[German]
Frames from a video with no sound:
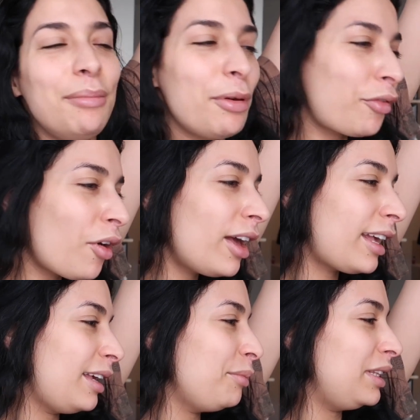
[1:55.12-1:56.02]
Bevor
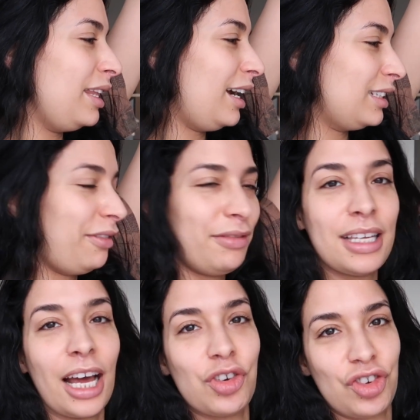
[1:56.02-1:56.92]
ich hier mit negativen
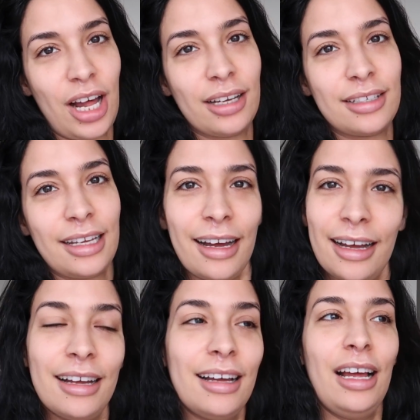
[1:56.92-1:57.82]
Sachen starte,
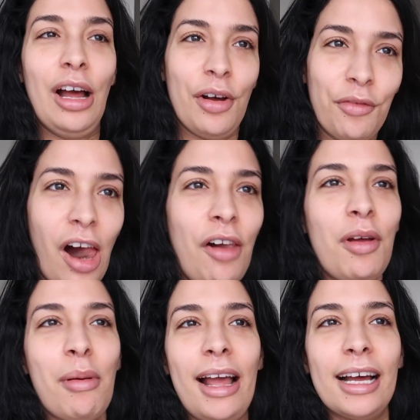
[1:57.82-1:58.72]
ja, wollen
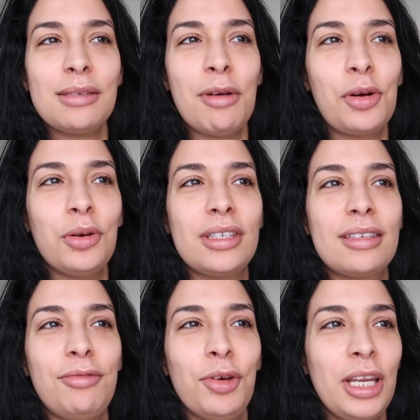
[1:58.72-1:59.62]
wir mal erstmal
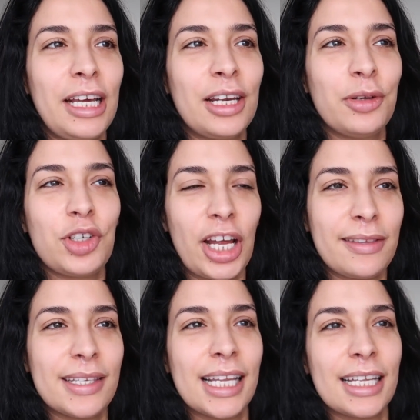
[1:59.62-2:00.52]
kurz würdigen und
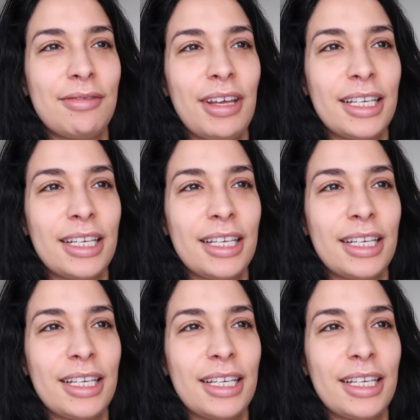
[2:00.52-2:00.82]
schätzen, dass